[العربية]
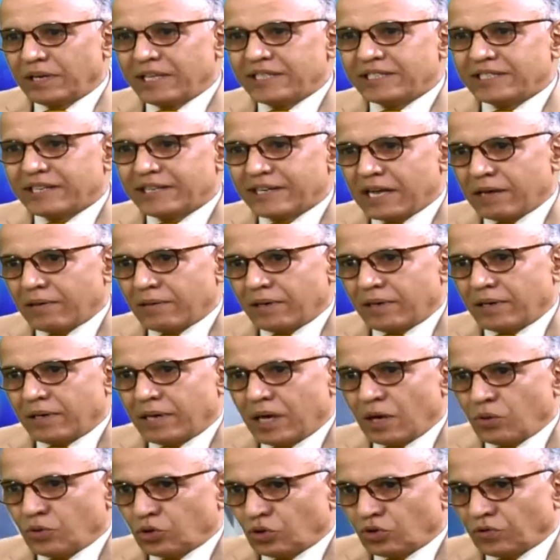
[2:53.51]
ليس لا
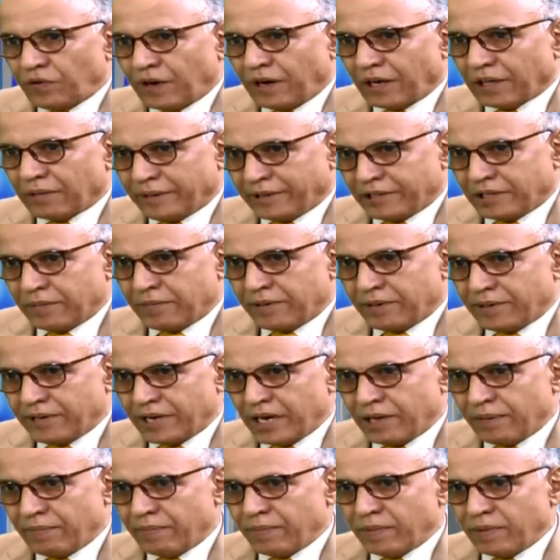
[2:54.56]
يوجد فقط مكتب
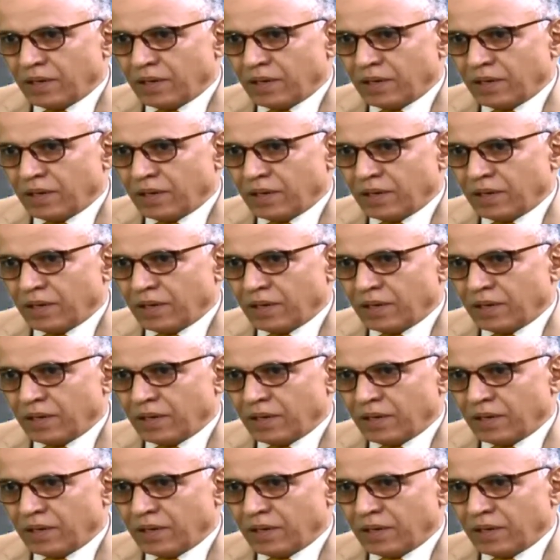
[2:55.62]
للنائب